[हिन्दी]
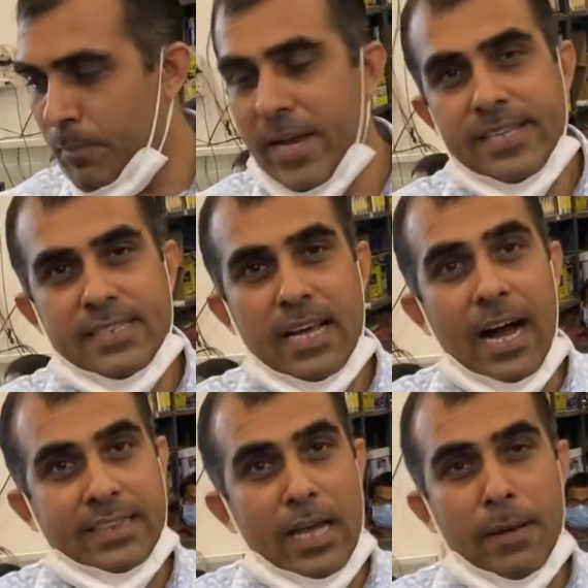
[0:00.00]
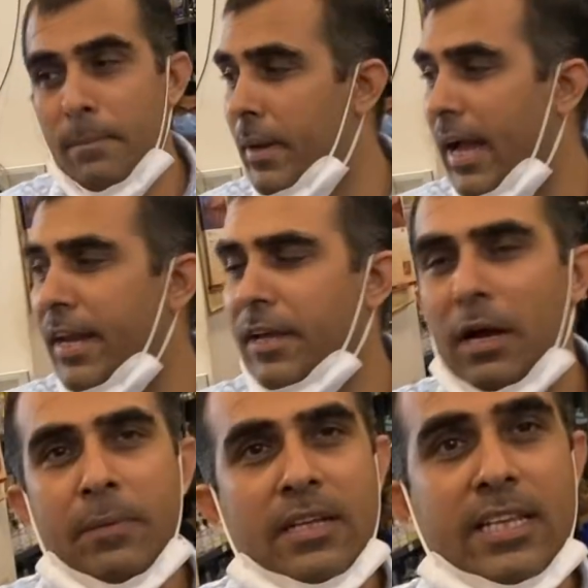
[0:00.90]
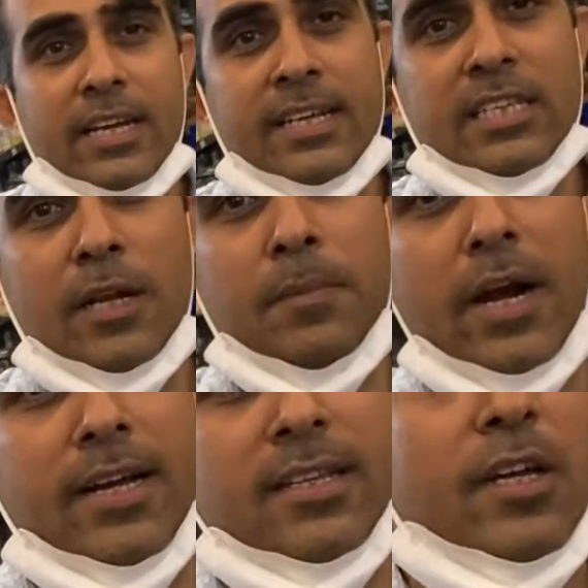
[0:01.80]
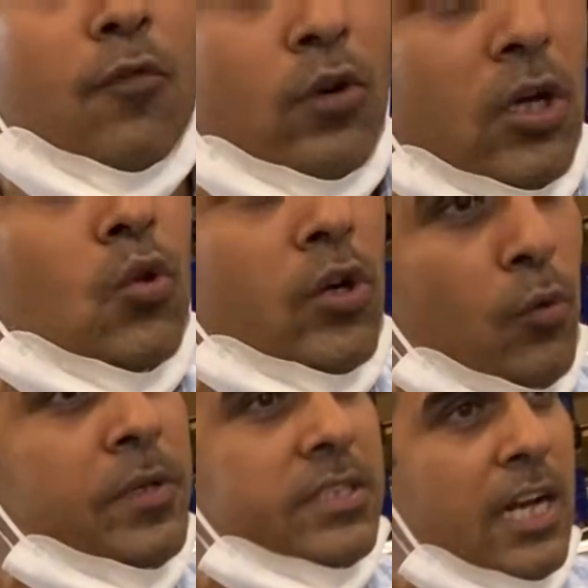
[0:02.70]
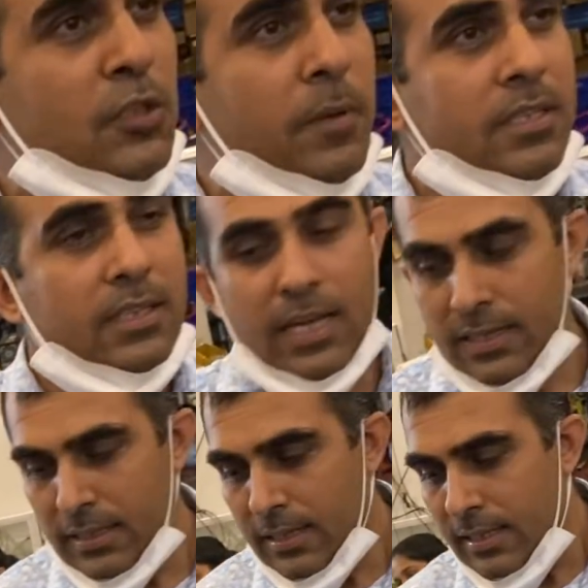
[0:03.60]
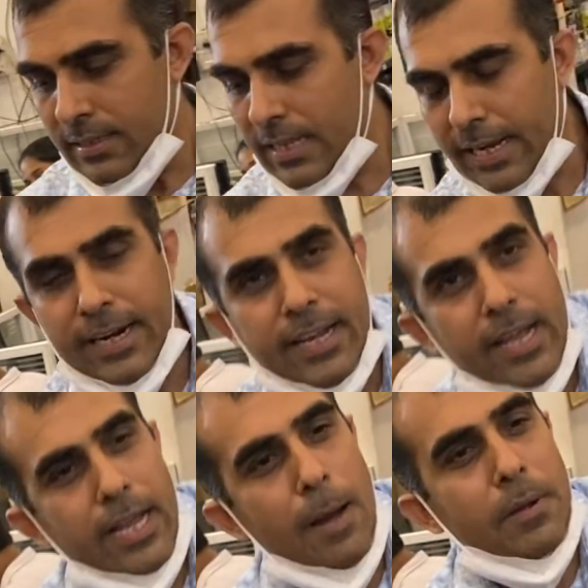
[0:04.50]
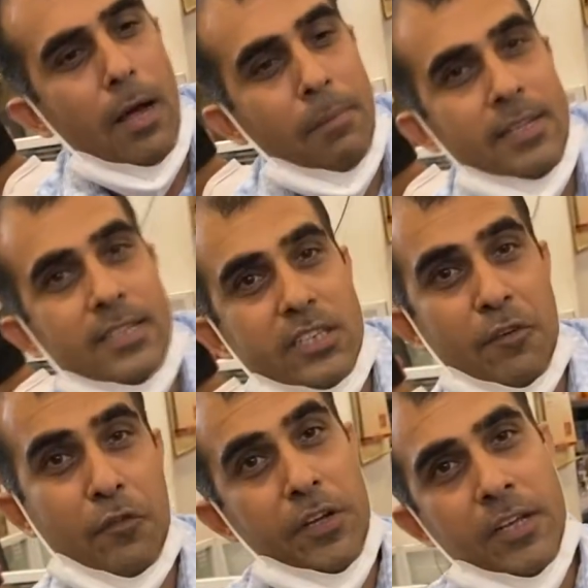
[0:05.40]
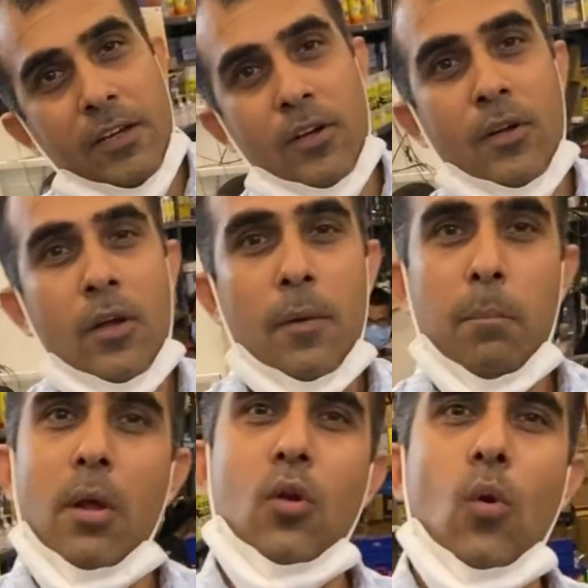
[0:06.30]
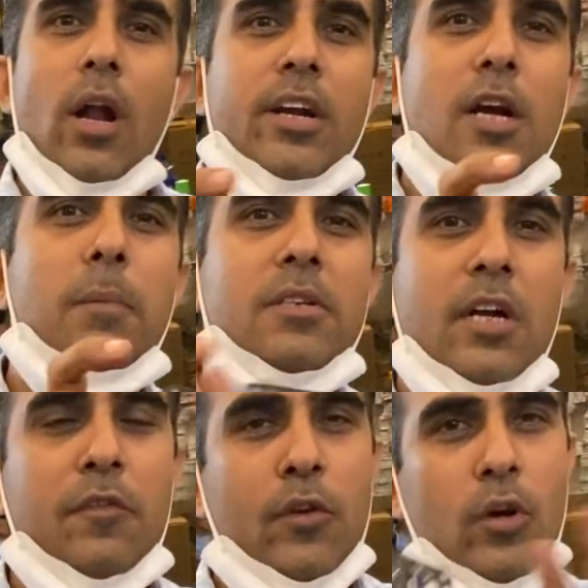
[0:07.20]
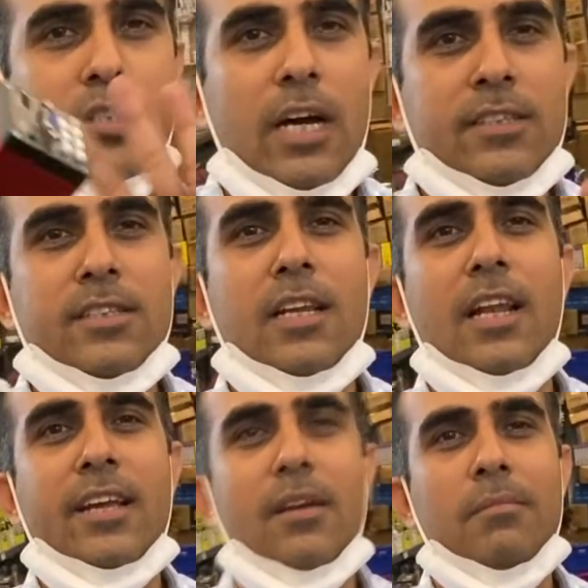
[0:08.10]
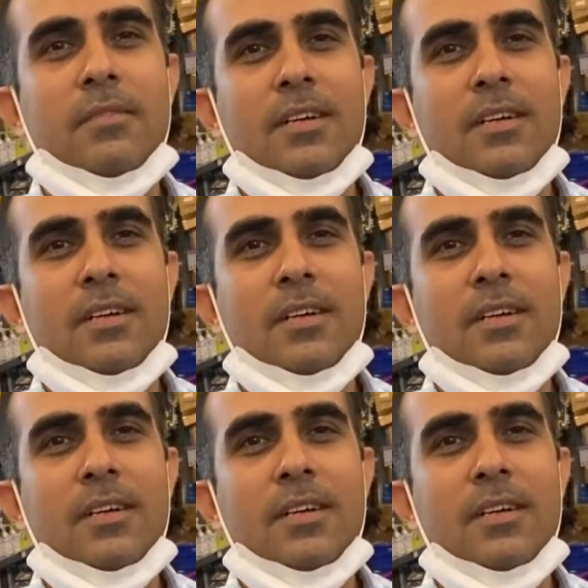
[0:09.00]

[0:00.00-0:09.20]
बेस आता है मैकेनिक का भी आता है कई सारे ब्रांड का आता है फोर थाउजेंड रुपीज़ के आसपास आता है सेकेंड कैमरा आप ले सकते हैं फ्री बिल्कुल हंड्रेड परसेंट फ्री कोई चार्जेस नहीं लेंगे हम